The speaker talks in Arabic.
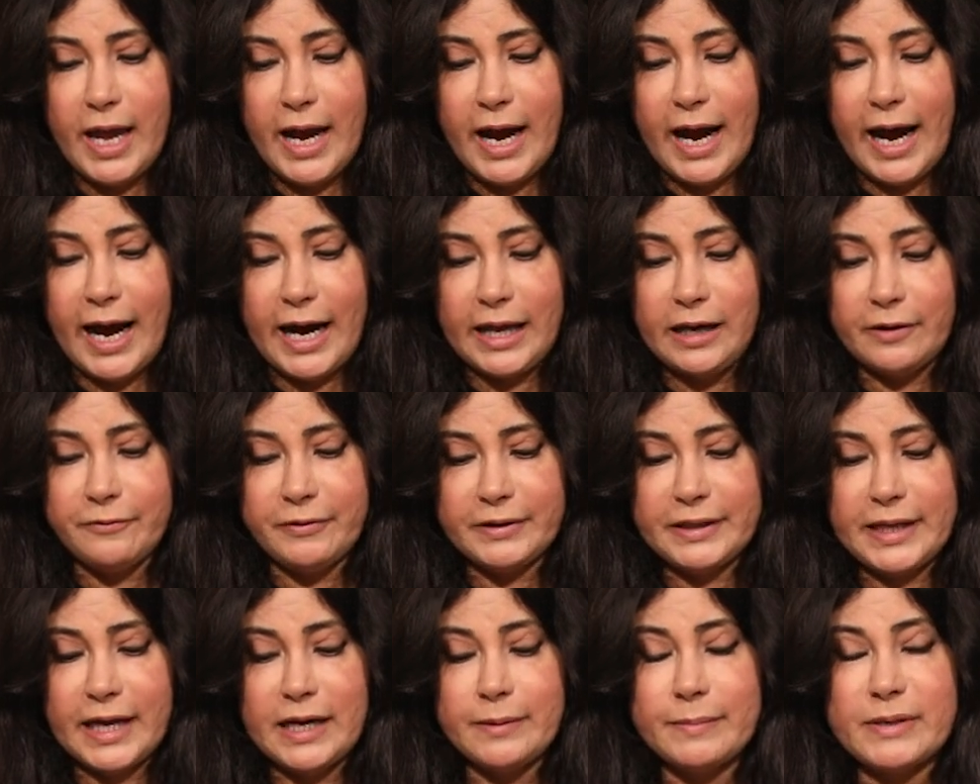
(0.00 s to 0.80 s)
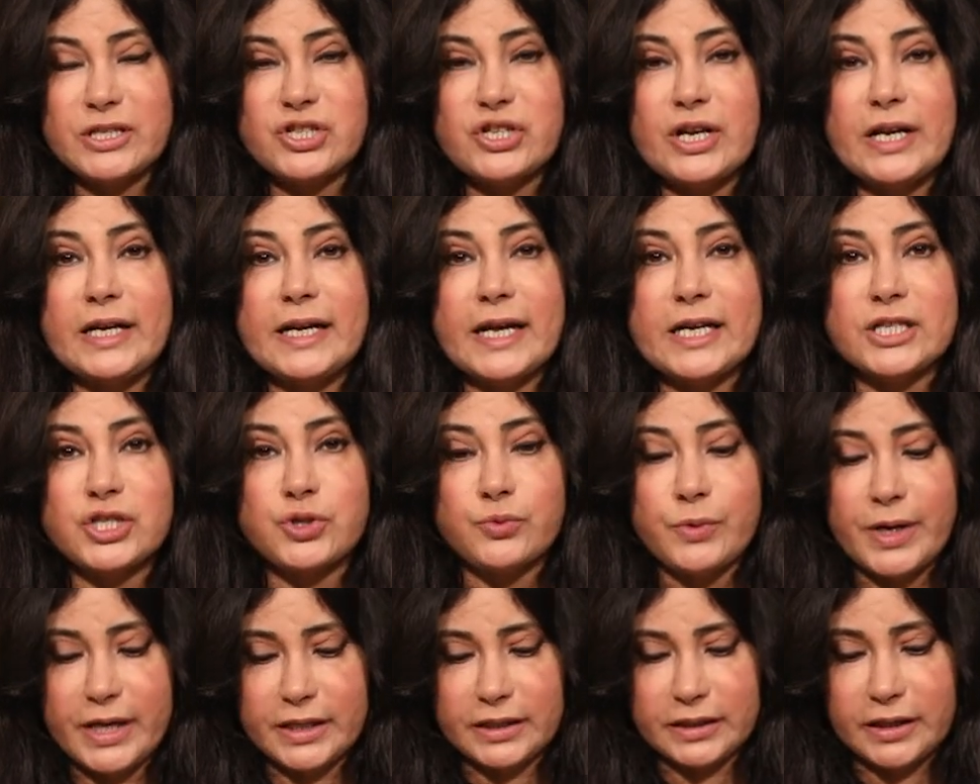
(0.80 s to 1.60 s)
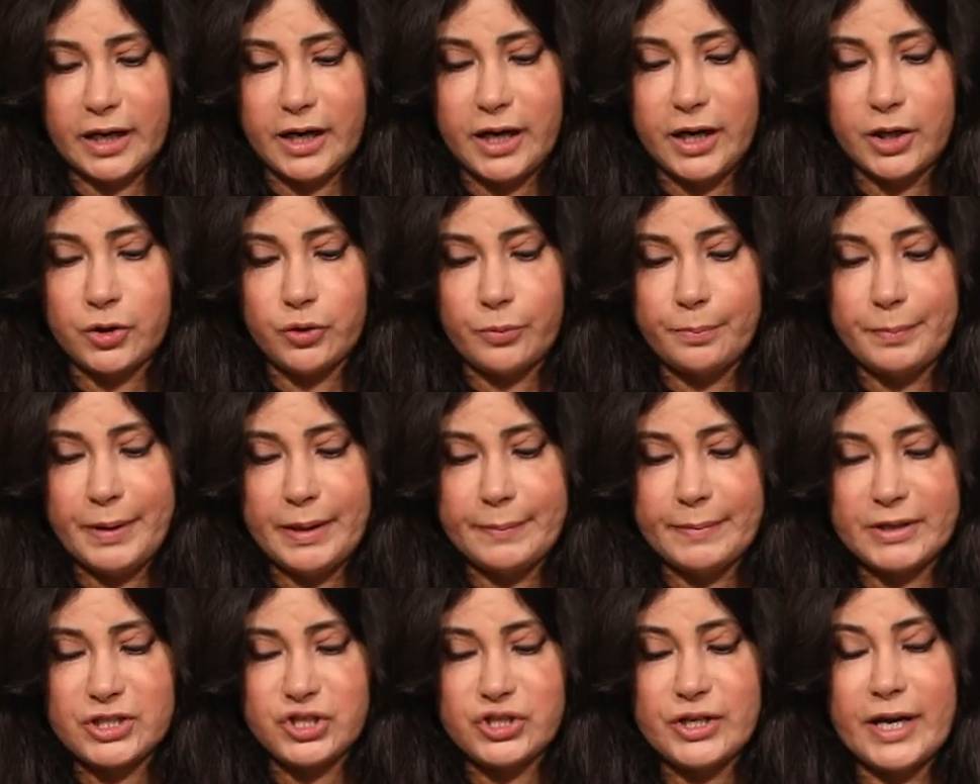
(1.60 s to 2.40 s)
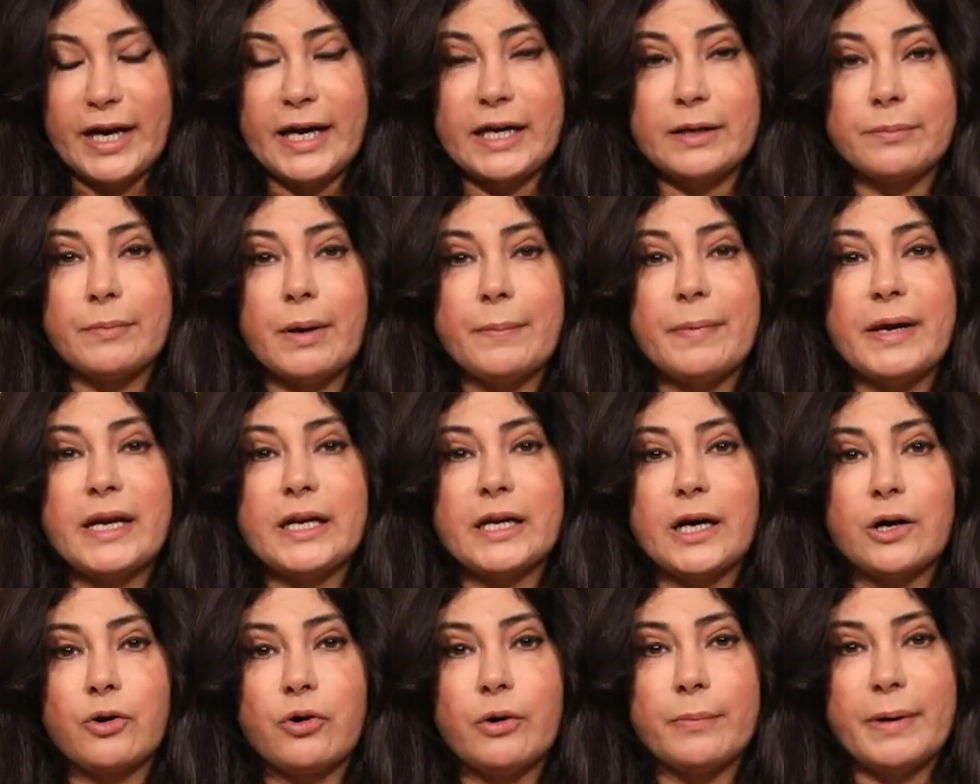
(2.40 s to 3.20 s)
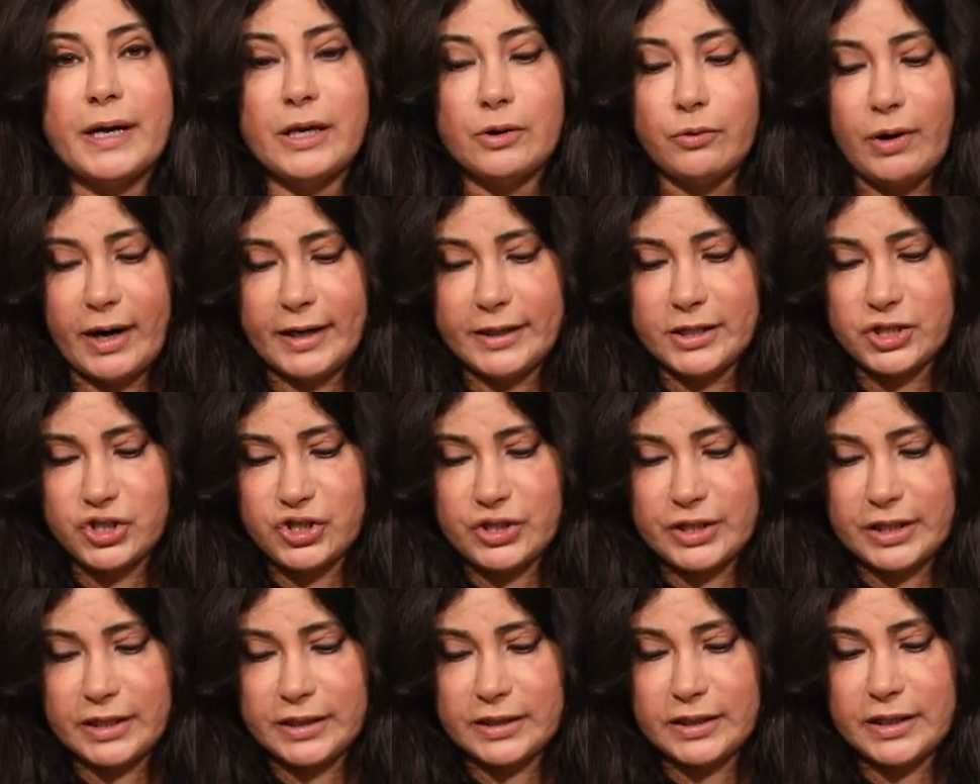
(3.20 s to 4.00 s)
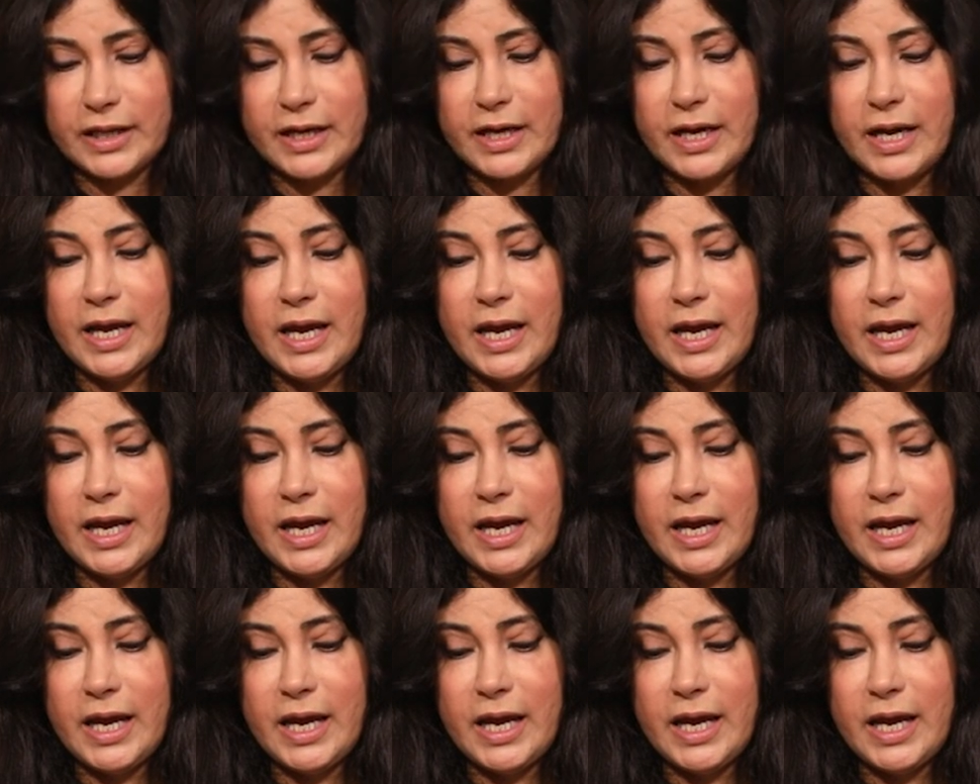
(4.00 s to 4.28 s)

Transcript: على فتح المجال لاجواء التقارب بالمشاعر ما بينك وبينه عن جديد.